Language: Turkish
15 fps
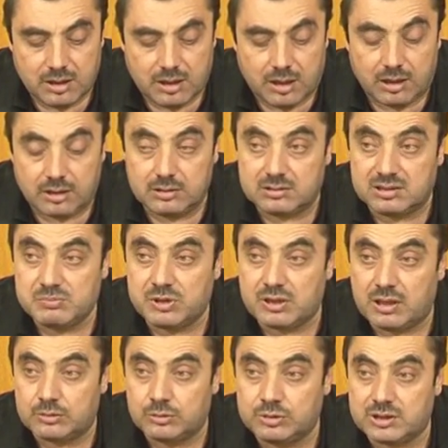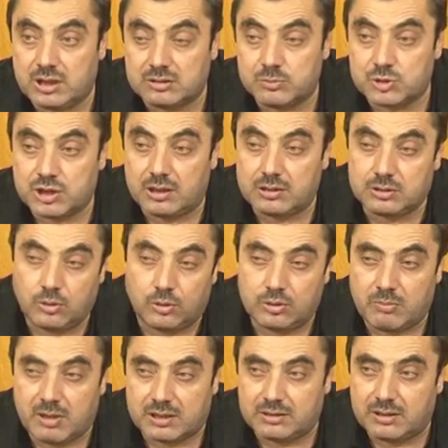6666
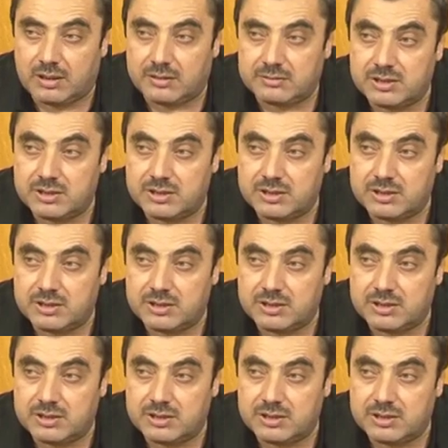olmakla.